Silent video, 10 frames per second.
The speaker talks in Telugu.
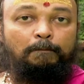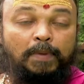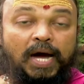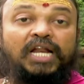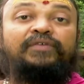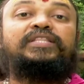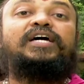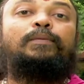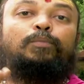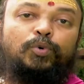
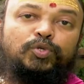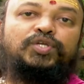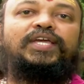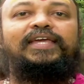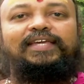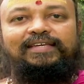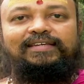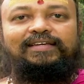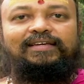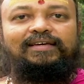మానవతా మూర్తి అయి
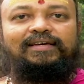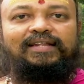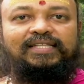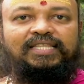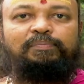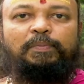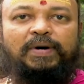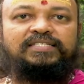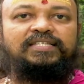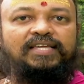రక్త
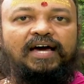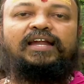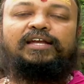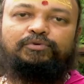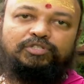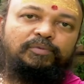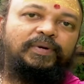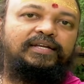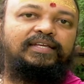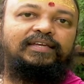పిపాస ధ్యానాన్ని
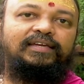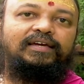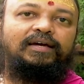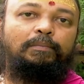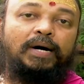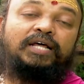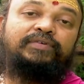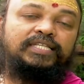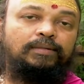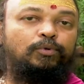వదిలిపెట్టి
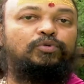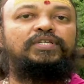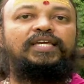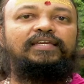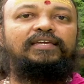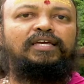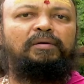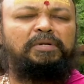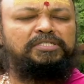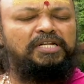మానవతా మూర్తి అయి
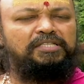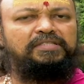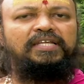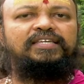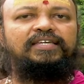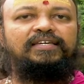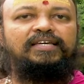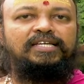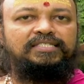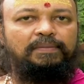ప్రజలందరికీ
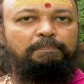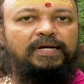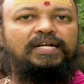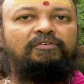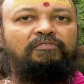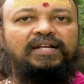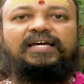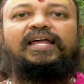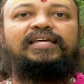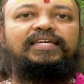సబ్బండ
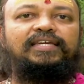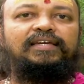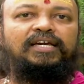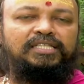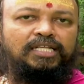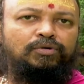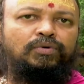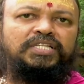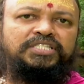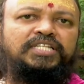వర్గాలకి
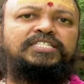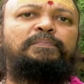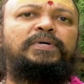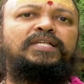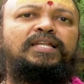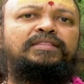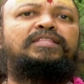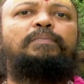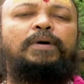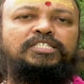తనకున్న సిరి
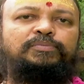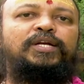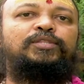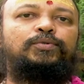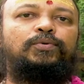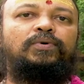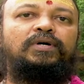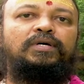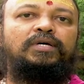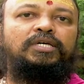సంపదలంతా పంచిపెడుతూ
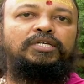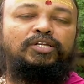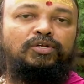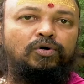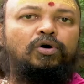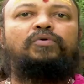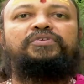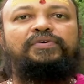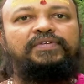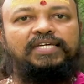ఎన్నో
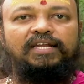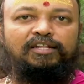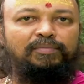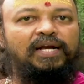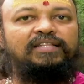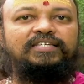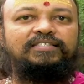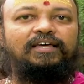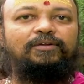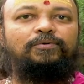విశ్వవిద్యాలయాలు నిర్మాణం
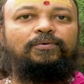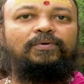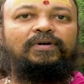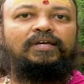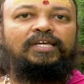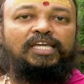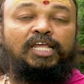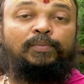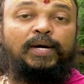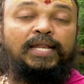చేశారు
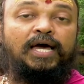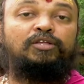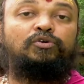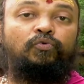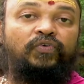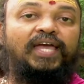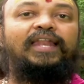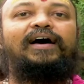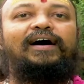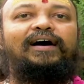ఎనభై నాలుగు వేల